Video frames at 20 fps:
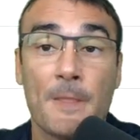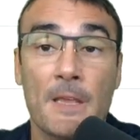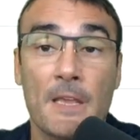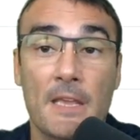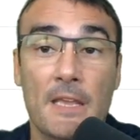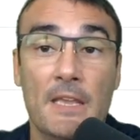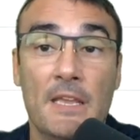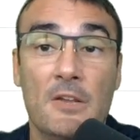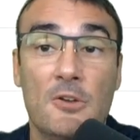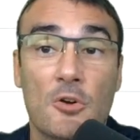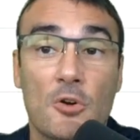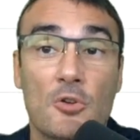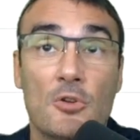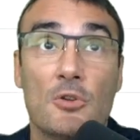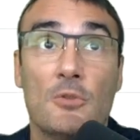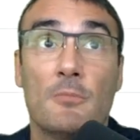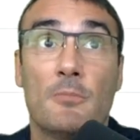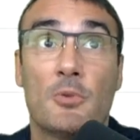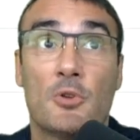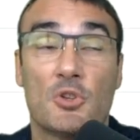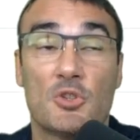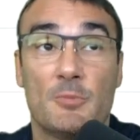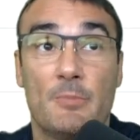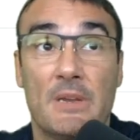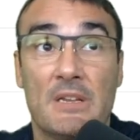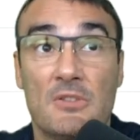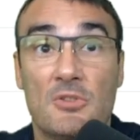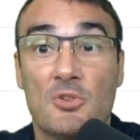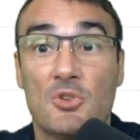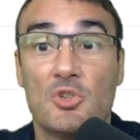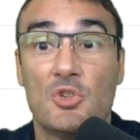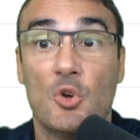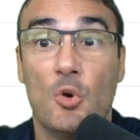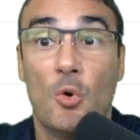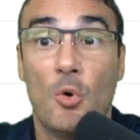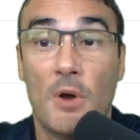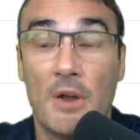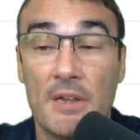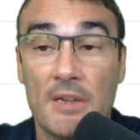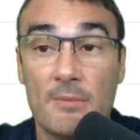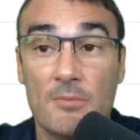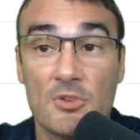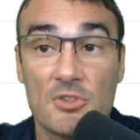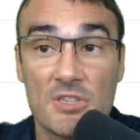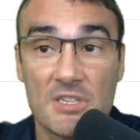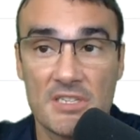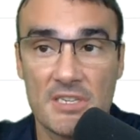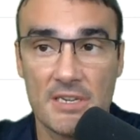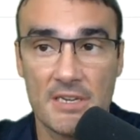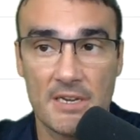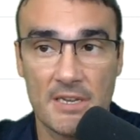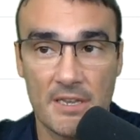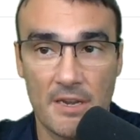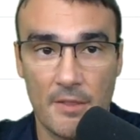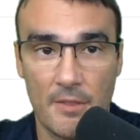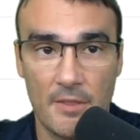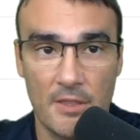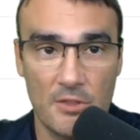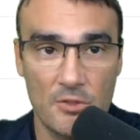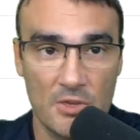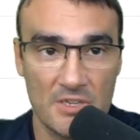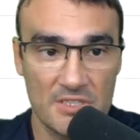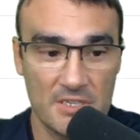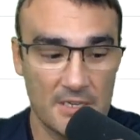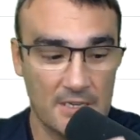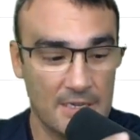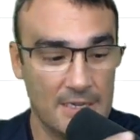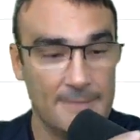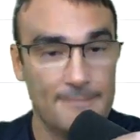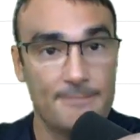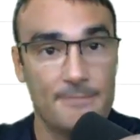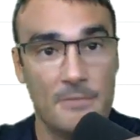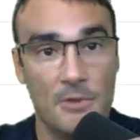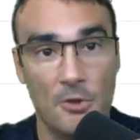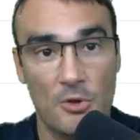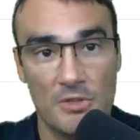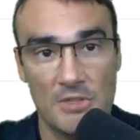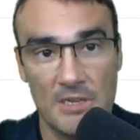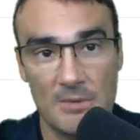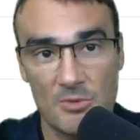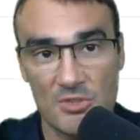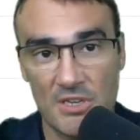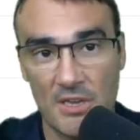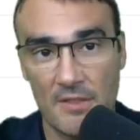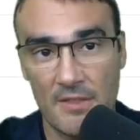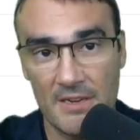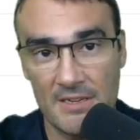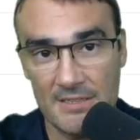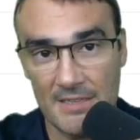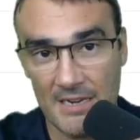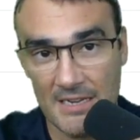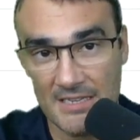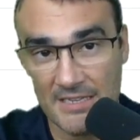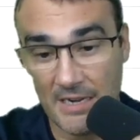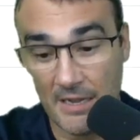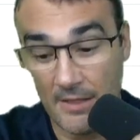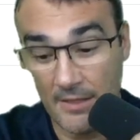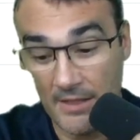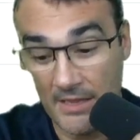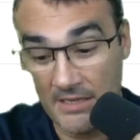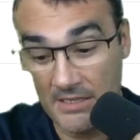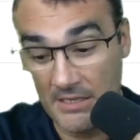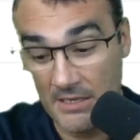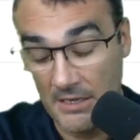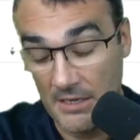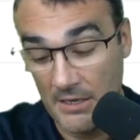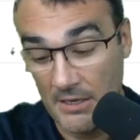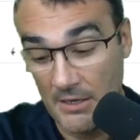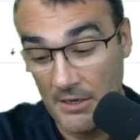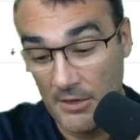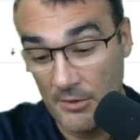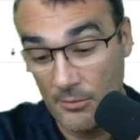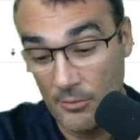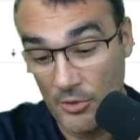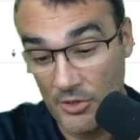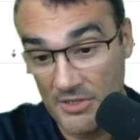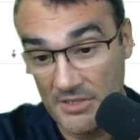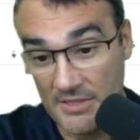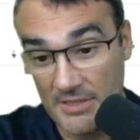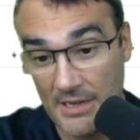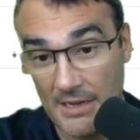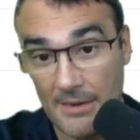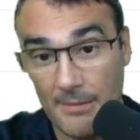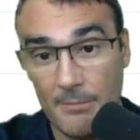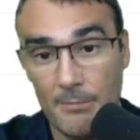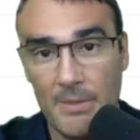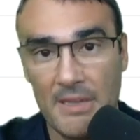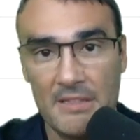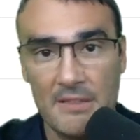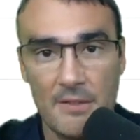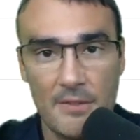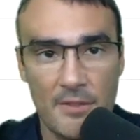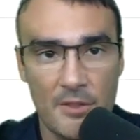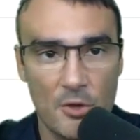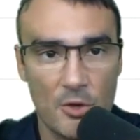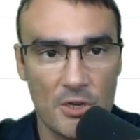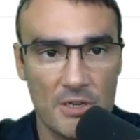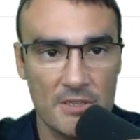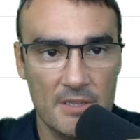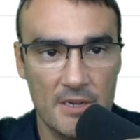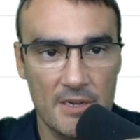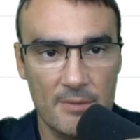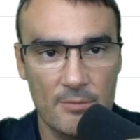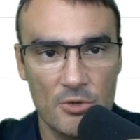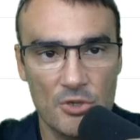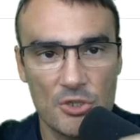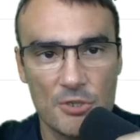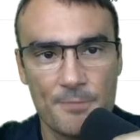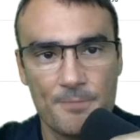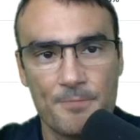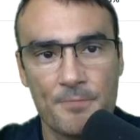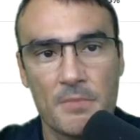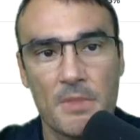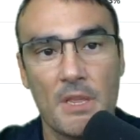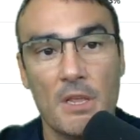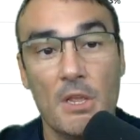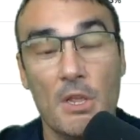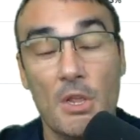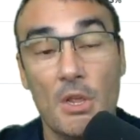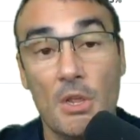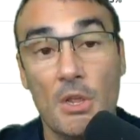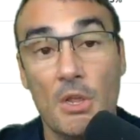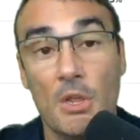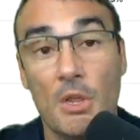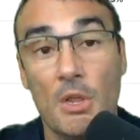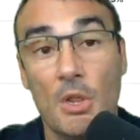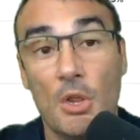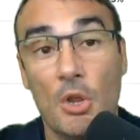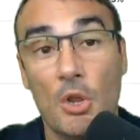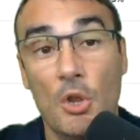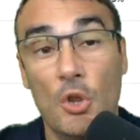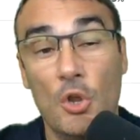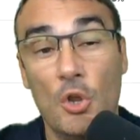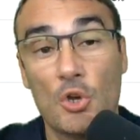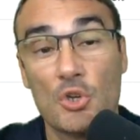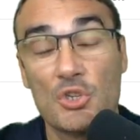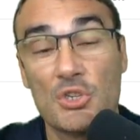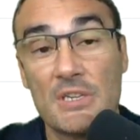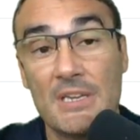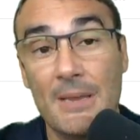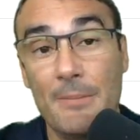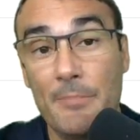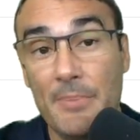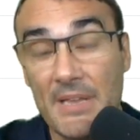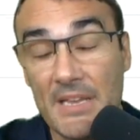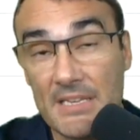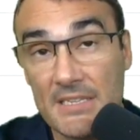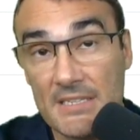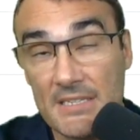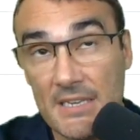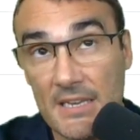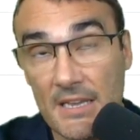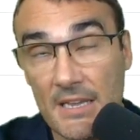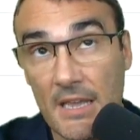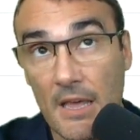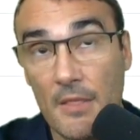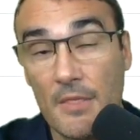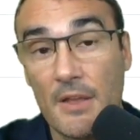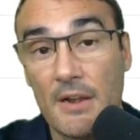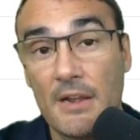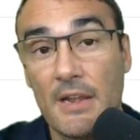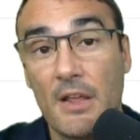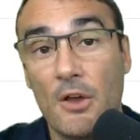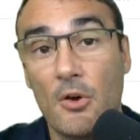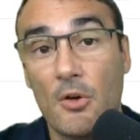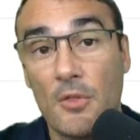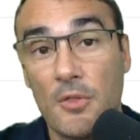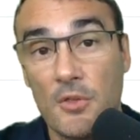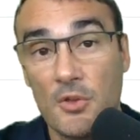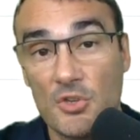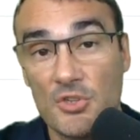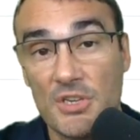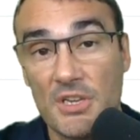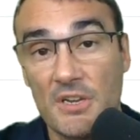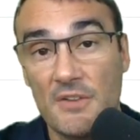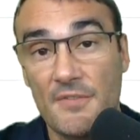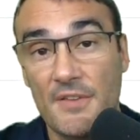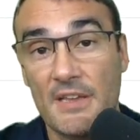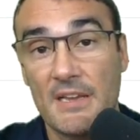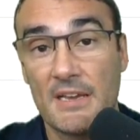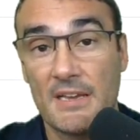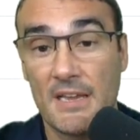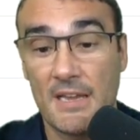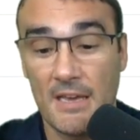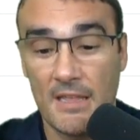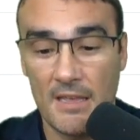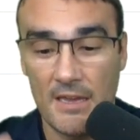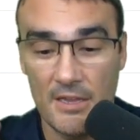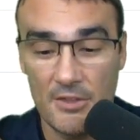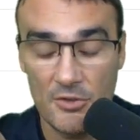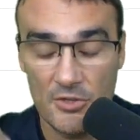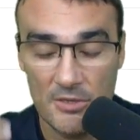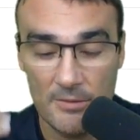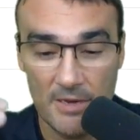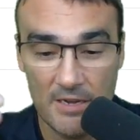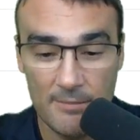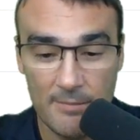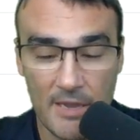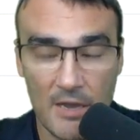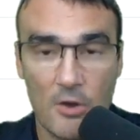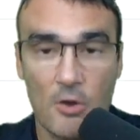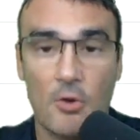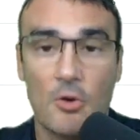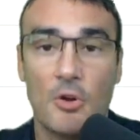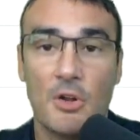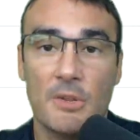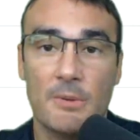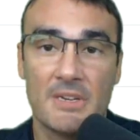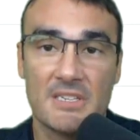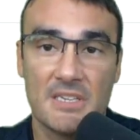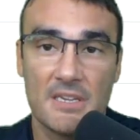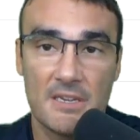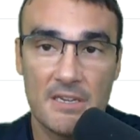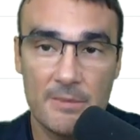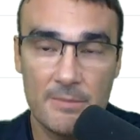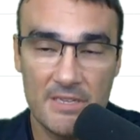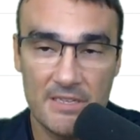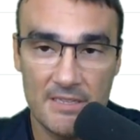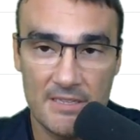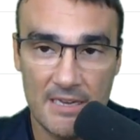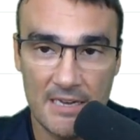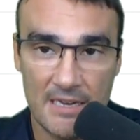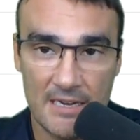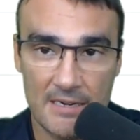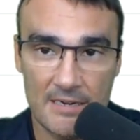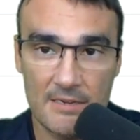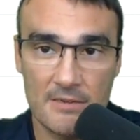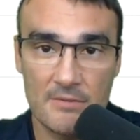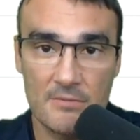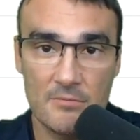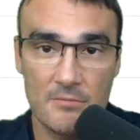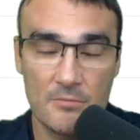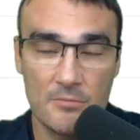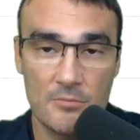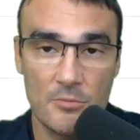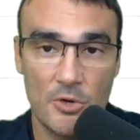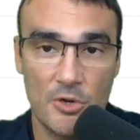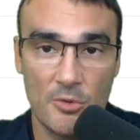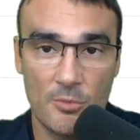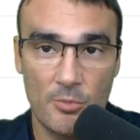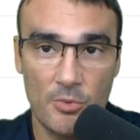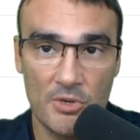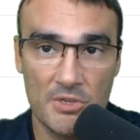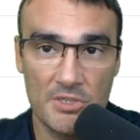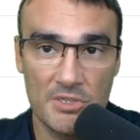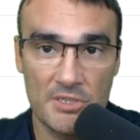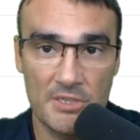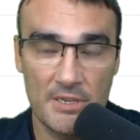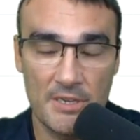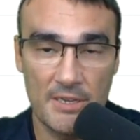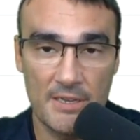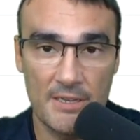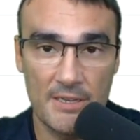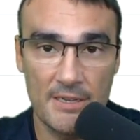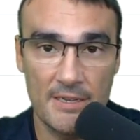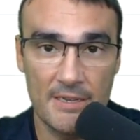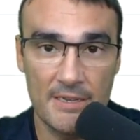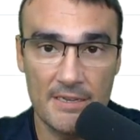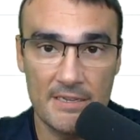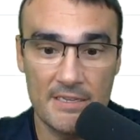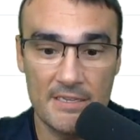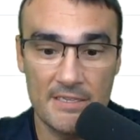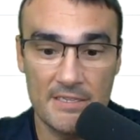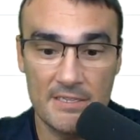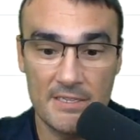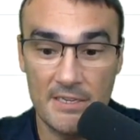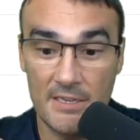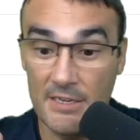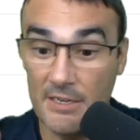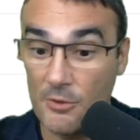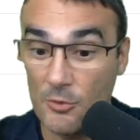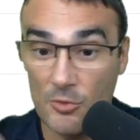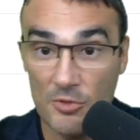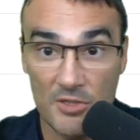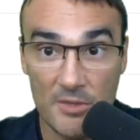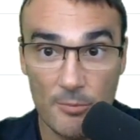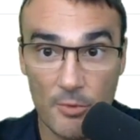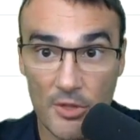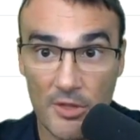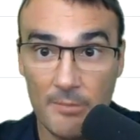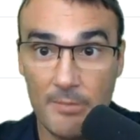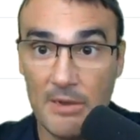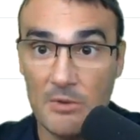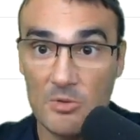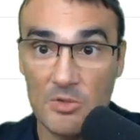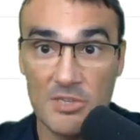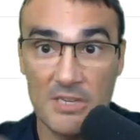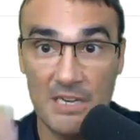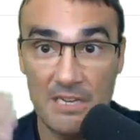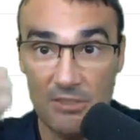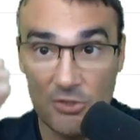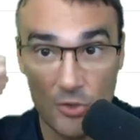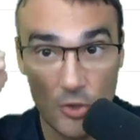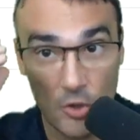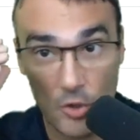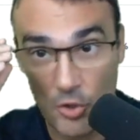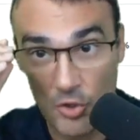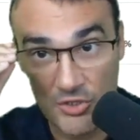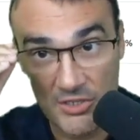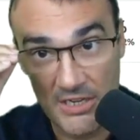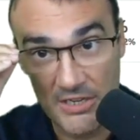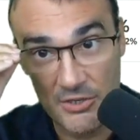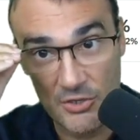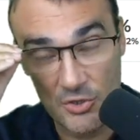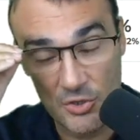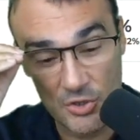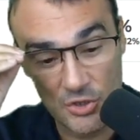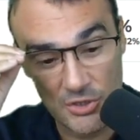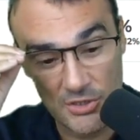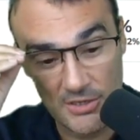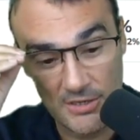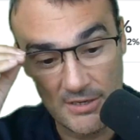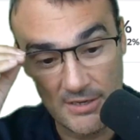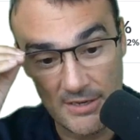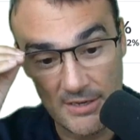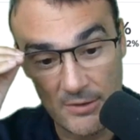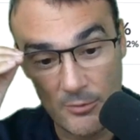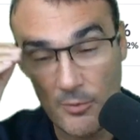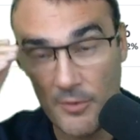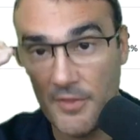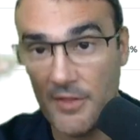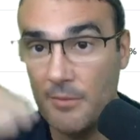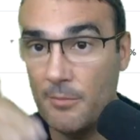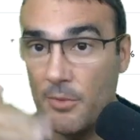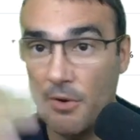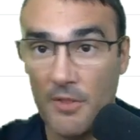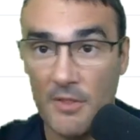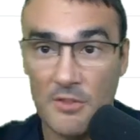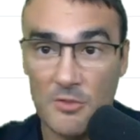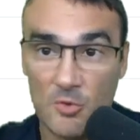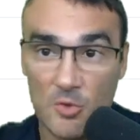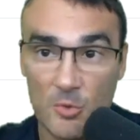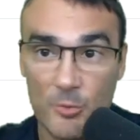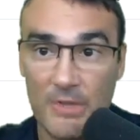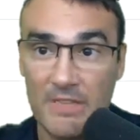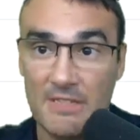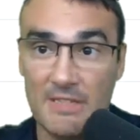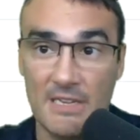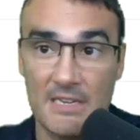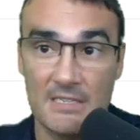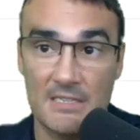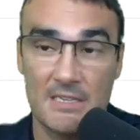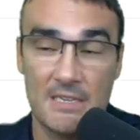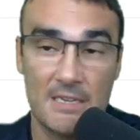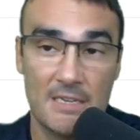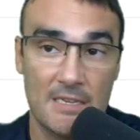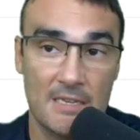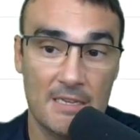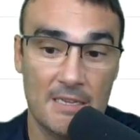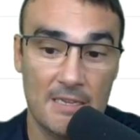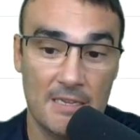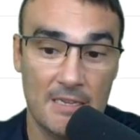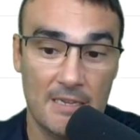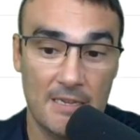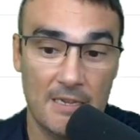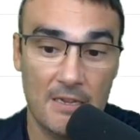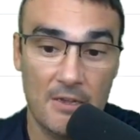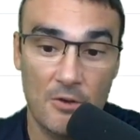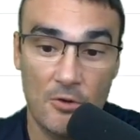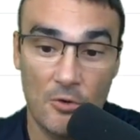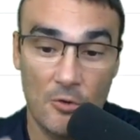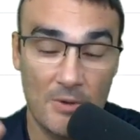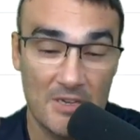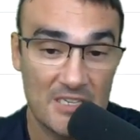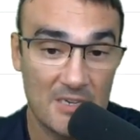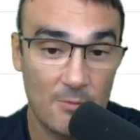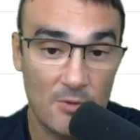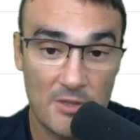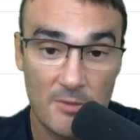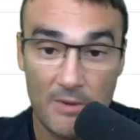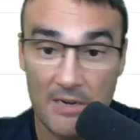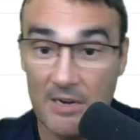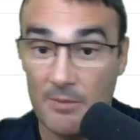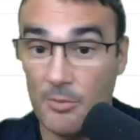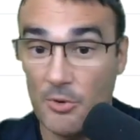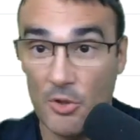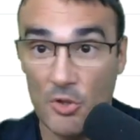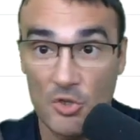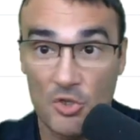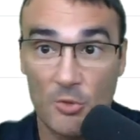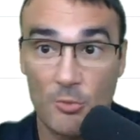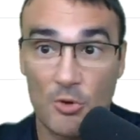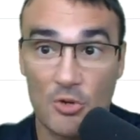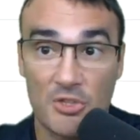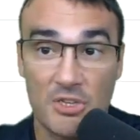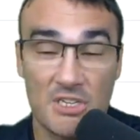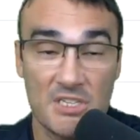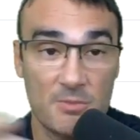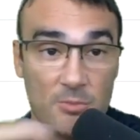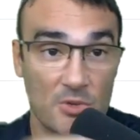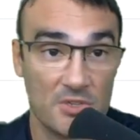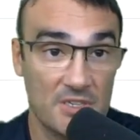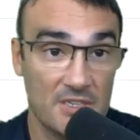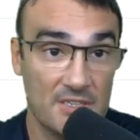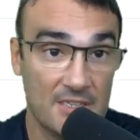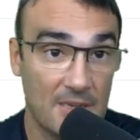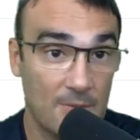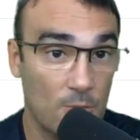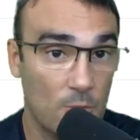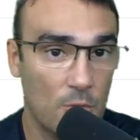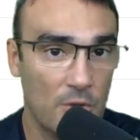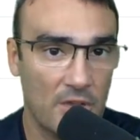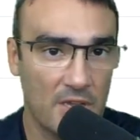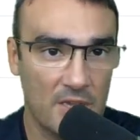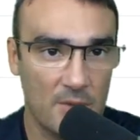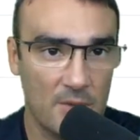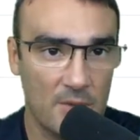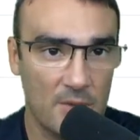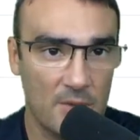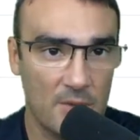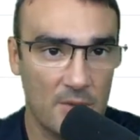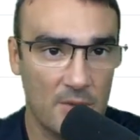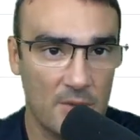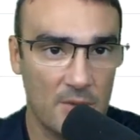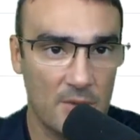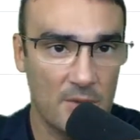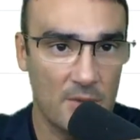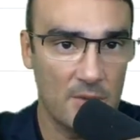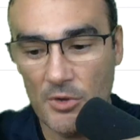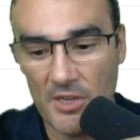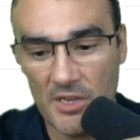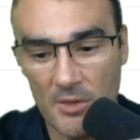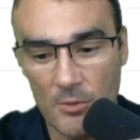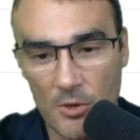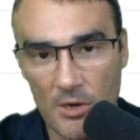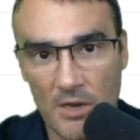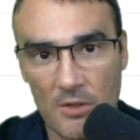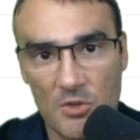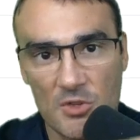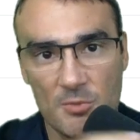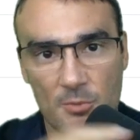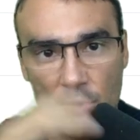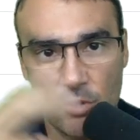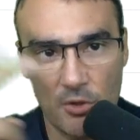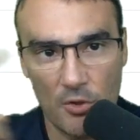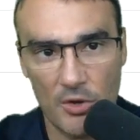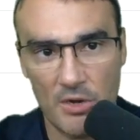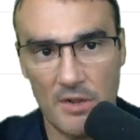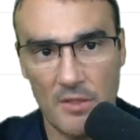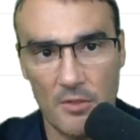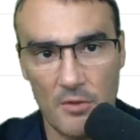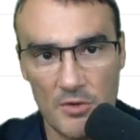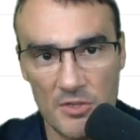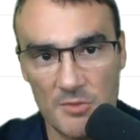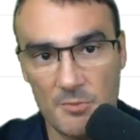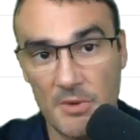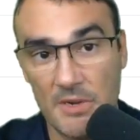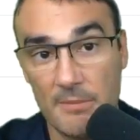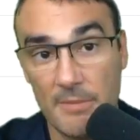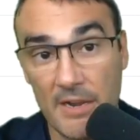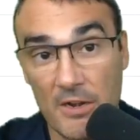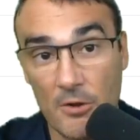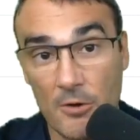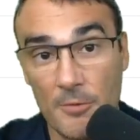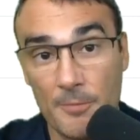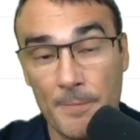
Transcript: y con prospectos o ánimos de seguir creciendo. Así que lo que tenemos que hacer es dar las gracias por esta bendición que tenemos los que piensen que hacer negocios significa que cada año te va a ir mejor y vas a incrementar, mm, bueno, pues eh, sin ningún tipo de pausa todos los años eh, un 100% tus ventas o vas a multiplicar por dos o por tres, pues están muy equivocados. Están muy equivocados por dos razones. Primero,